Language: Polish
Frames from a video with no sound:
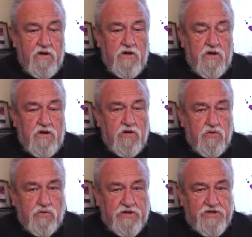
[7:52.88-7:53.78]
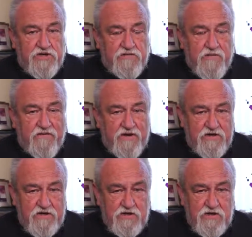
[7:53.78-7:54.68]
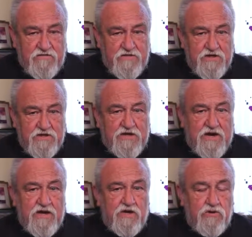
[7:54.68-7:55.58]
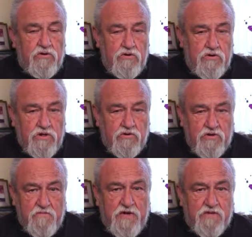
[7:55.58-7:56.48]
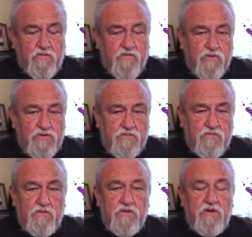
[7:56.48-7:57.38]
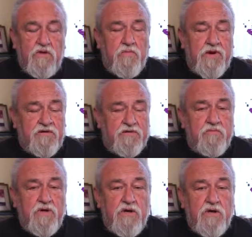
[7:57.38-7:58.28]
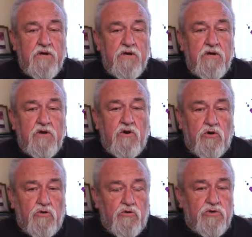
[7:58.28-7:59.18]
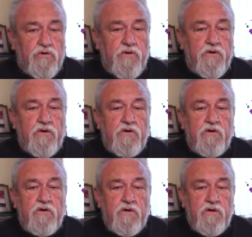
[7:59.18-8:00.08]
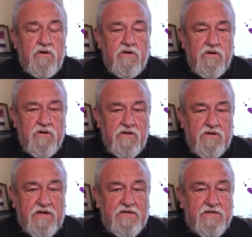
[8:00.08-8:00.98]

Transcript: E, tutaj jeszcze sprawa jest inkwizycji, ale do tego tematu wrócę innym razem. Otóż ta